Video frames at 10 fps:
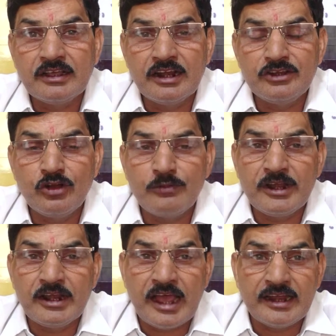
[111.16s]
गलियों
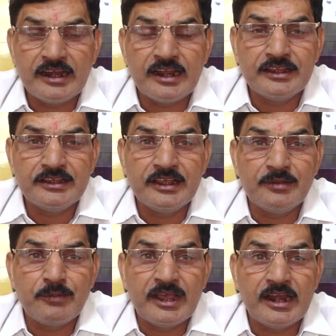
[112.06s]
में लाइनें लगी हैं
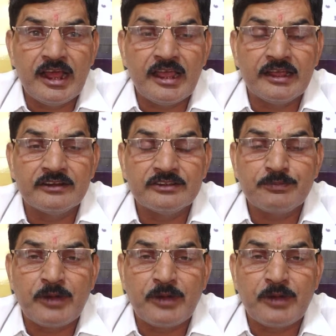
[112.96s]
महिलाएं घर से